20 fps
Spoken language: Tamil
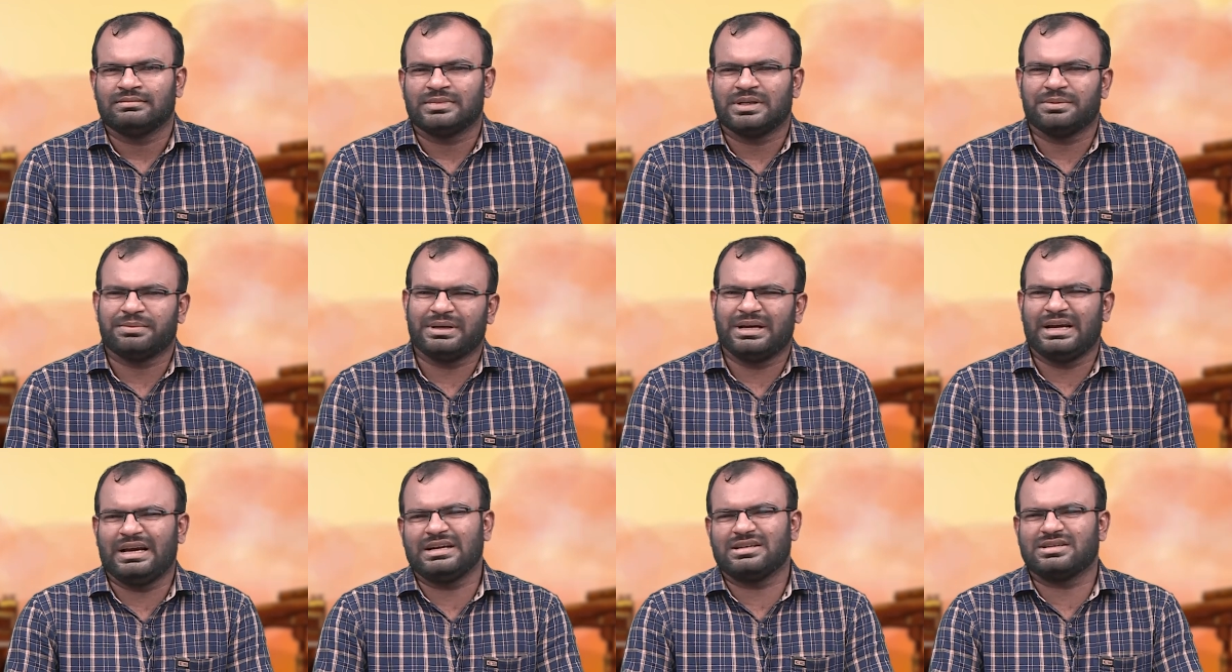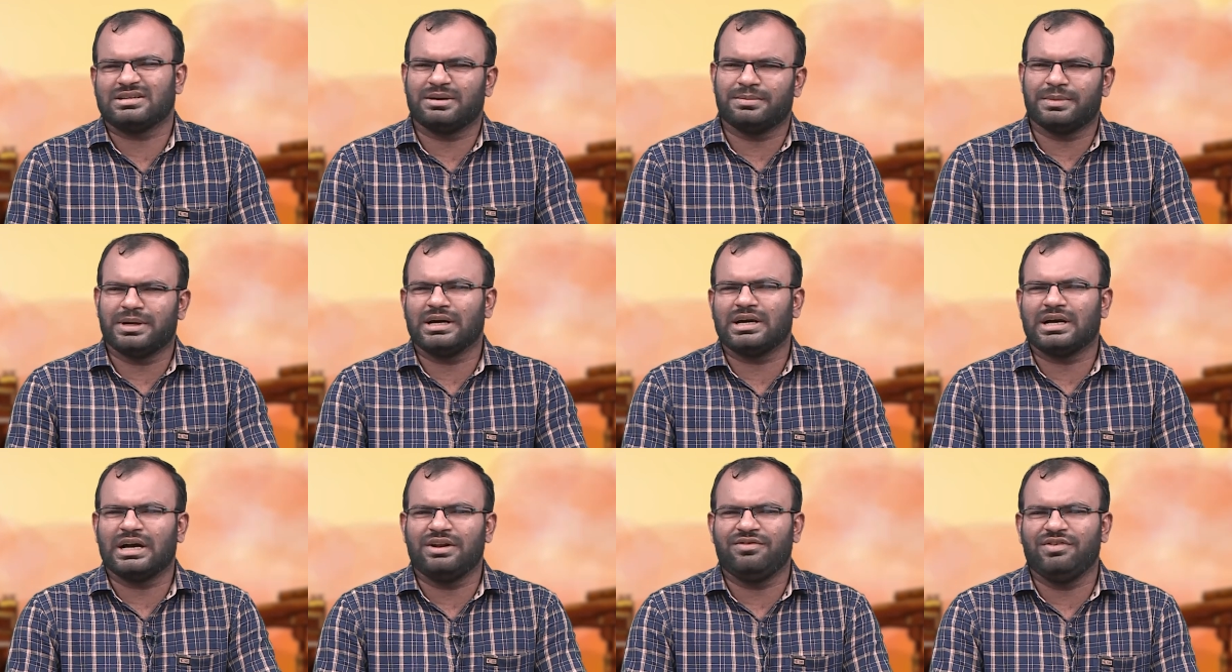அப்போ எக்கச்சக்கமான
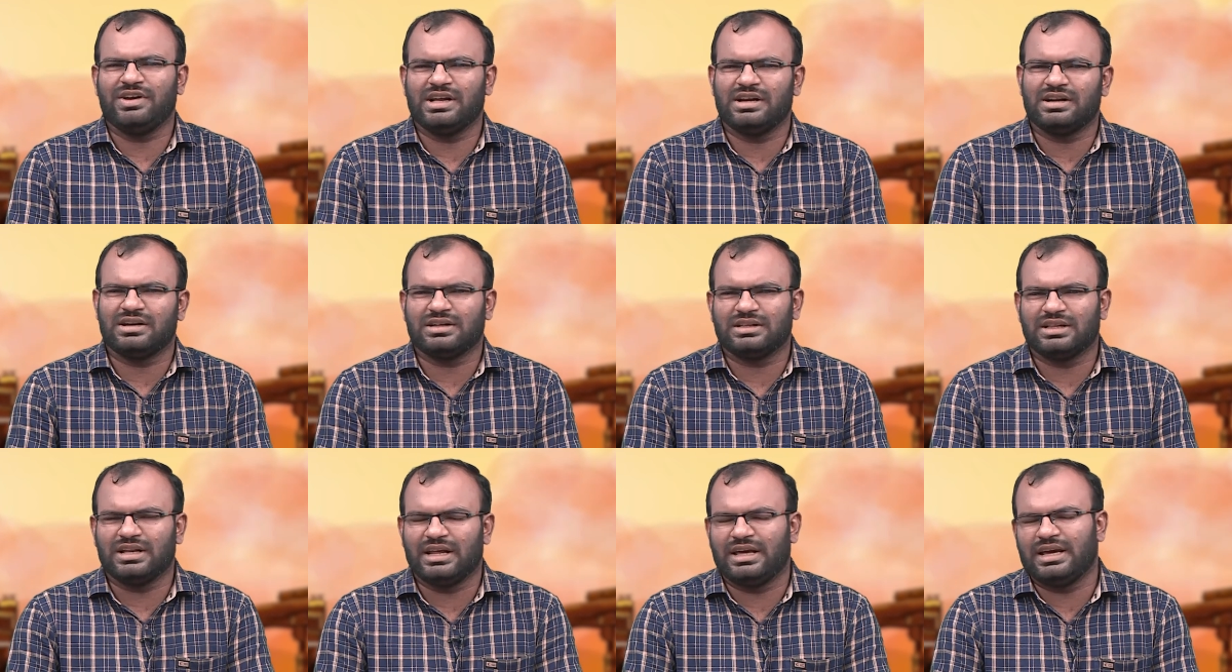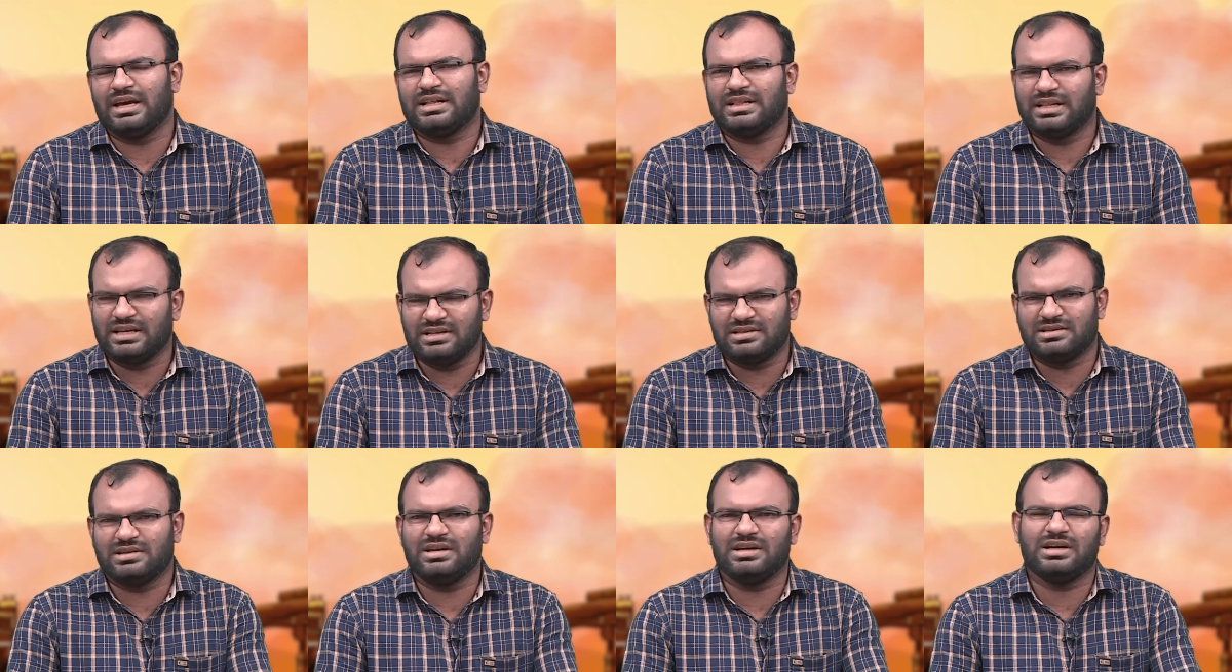கருவிகள் இருக்குது இல்லையா அந்த
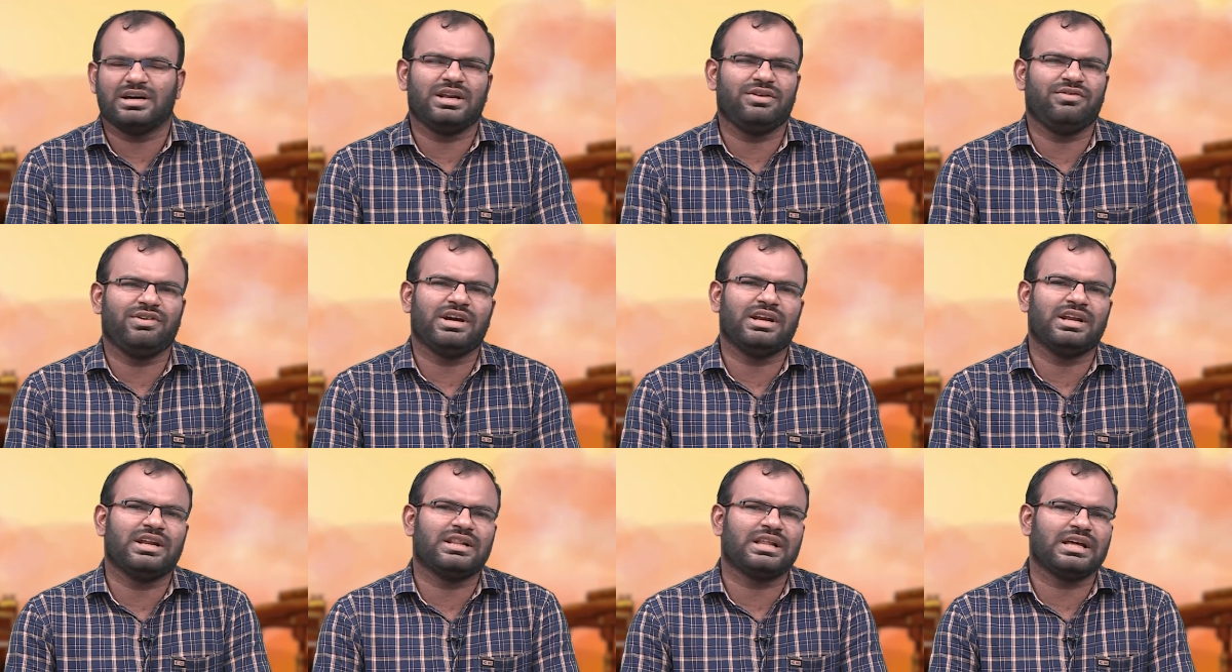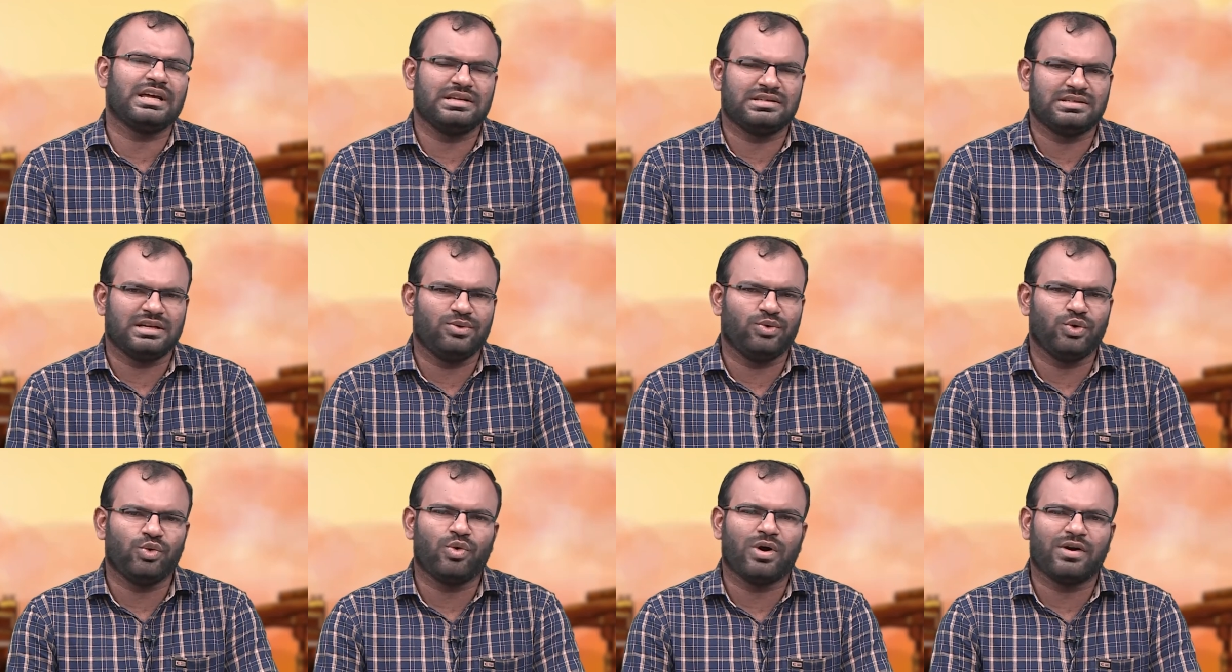இசை கருவிகள் தான் இசை
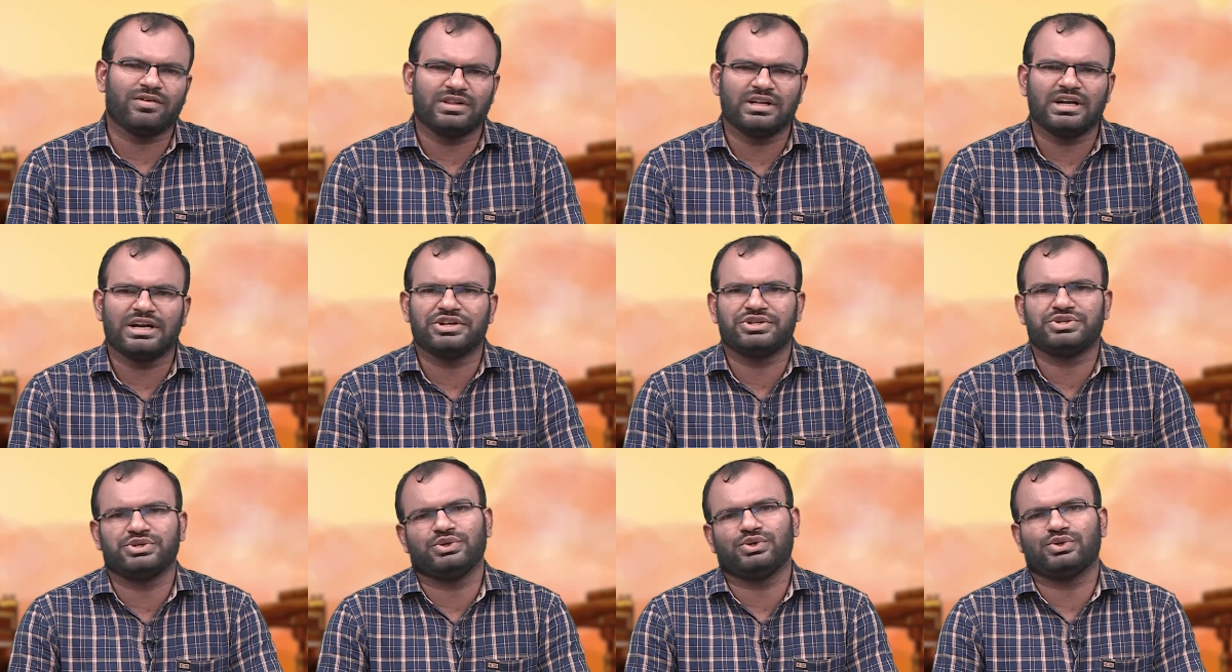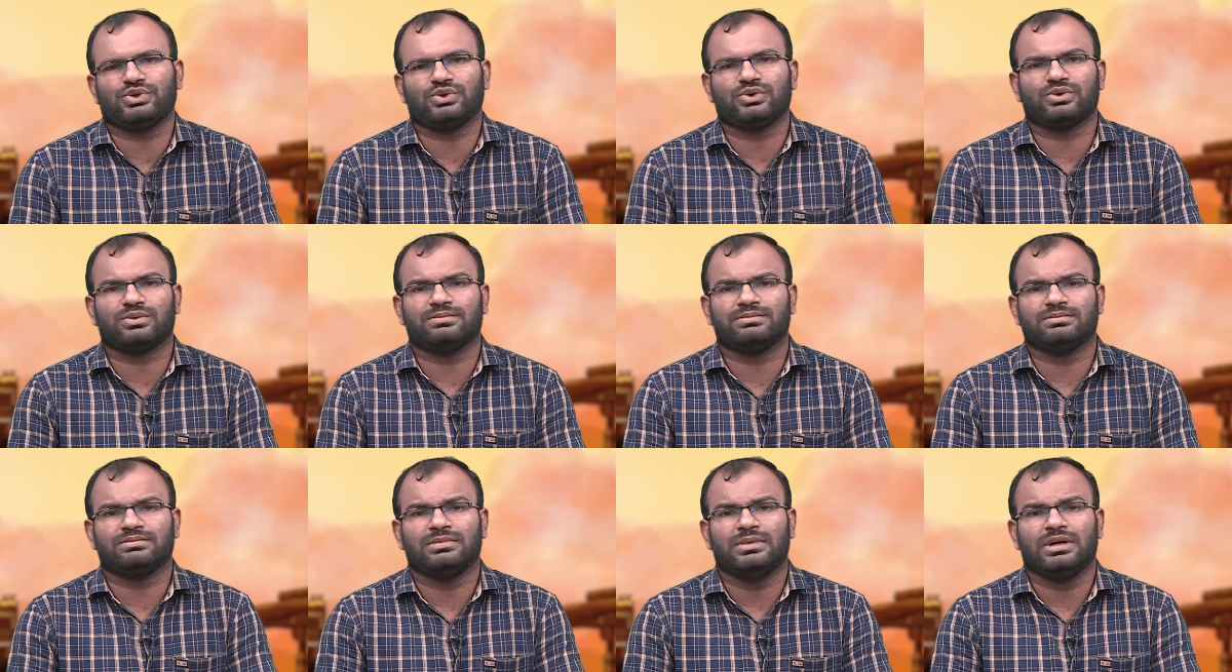உருவாகுதுன்னு நினச்சிக்கிட்டு இருக்கும்